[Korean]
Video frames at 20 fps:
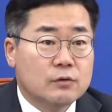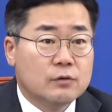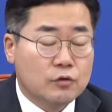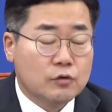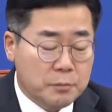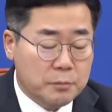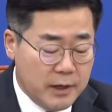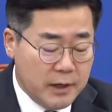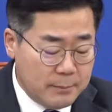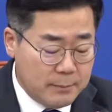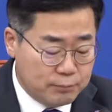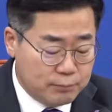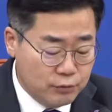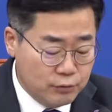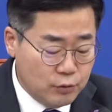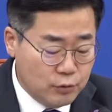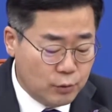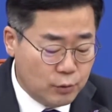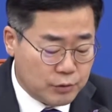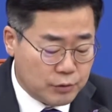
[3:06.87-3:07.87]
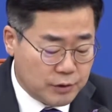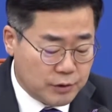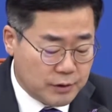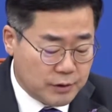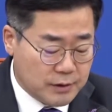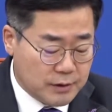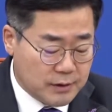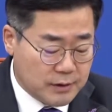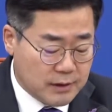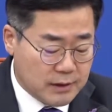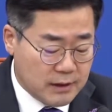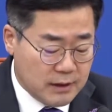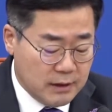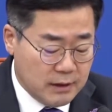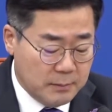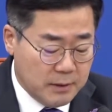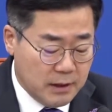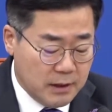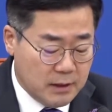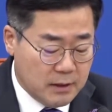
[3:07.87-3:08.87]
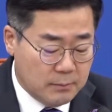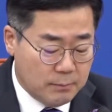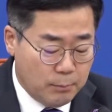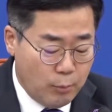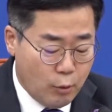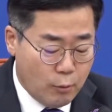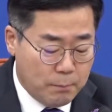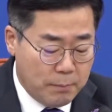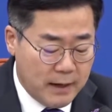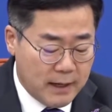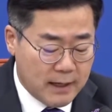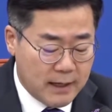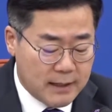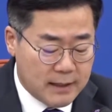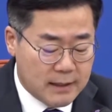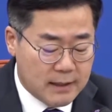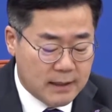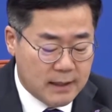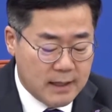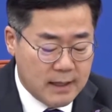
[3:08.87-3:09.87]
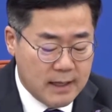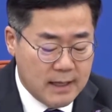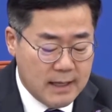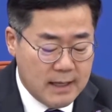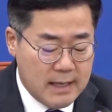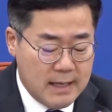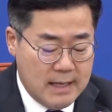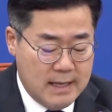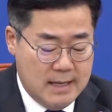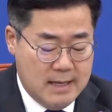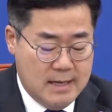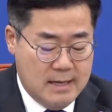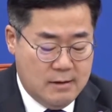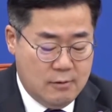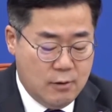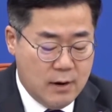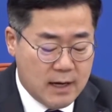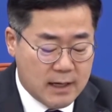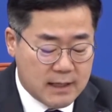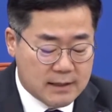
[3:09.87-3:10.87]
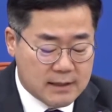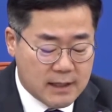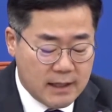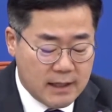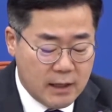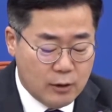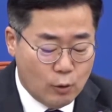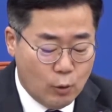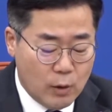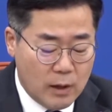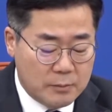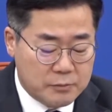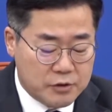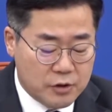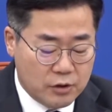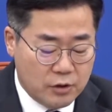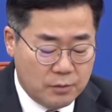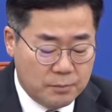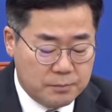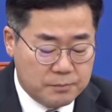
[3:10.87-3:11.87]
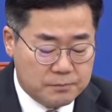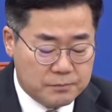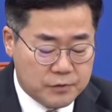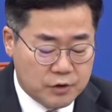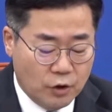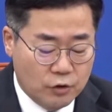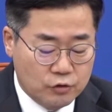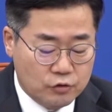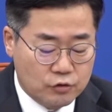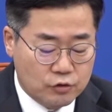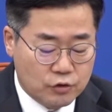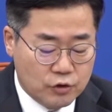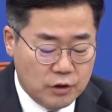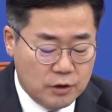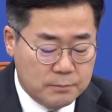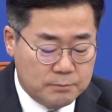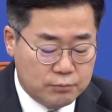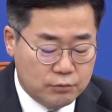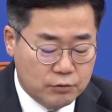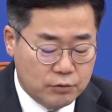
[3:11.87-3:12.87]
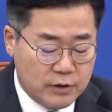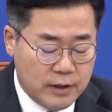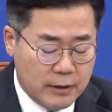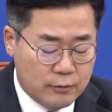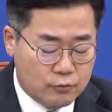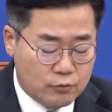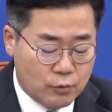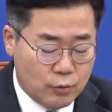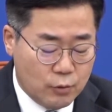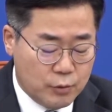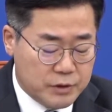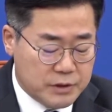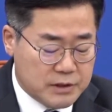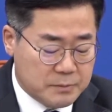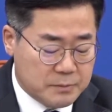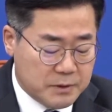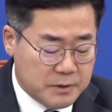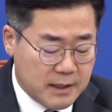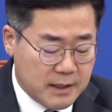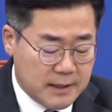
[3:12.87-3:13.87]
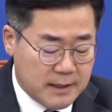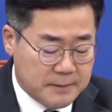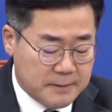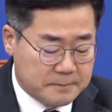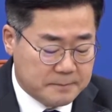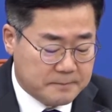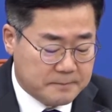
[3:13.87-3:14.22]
국민의 분노는 이미 폭발한 화라산의 용암처럼 전국을 불태우고 있습니다.